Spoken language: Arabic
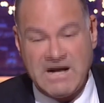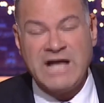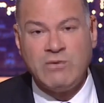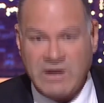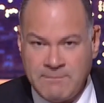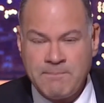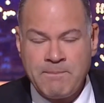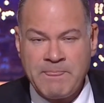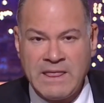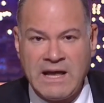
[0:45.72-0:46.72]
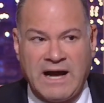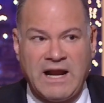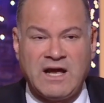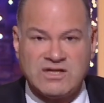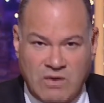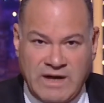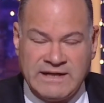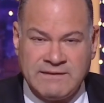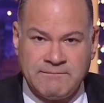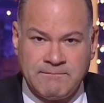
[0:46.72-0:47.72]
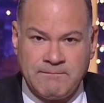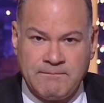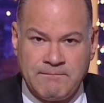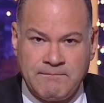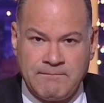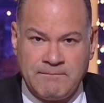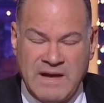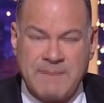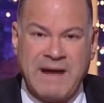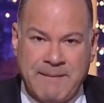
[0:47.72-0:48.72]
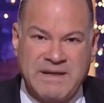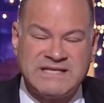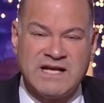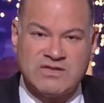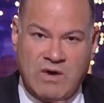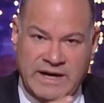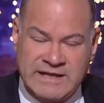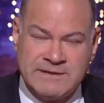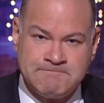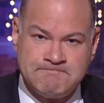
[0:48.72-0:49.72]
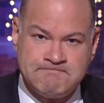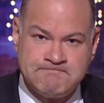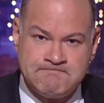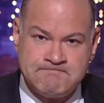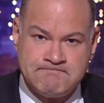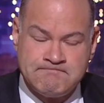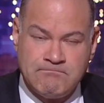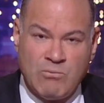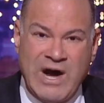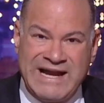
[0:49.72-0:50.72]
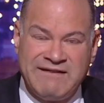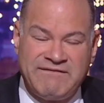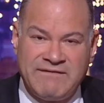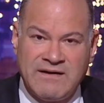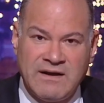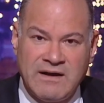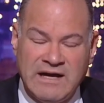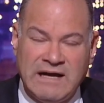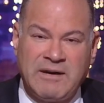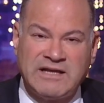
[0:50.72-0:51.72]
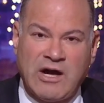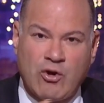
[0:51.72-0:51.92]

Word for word: ايوه علاء الاسواني ابن عباس الاسواني مؤلف عمارة آه،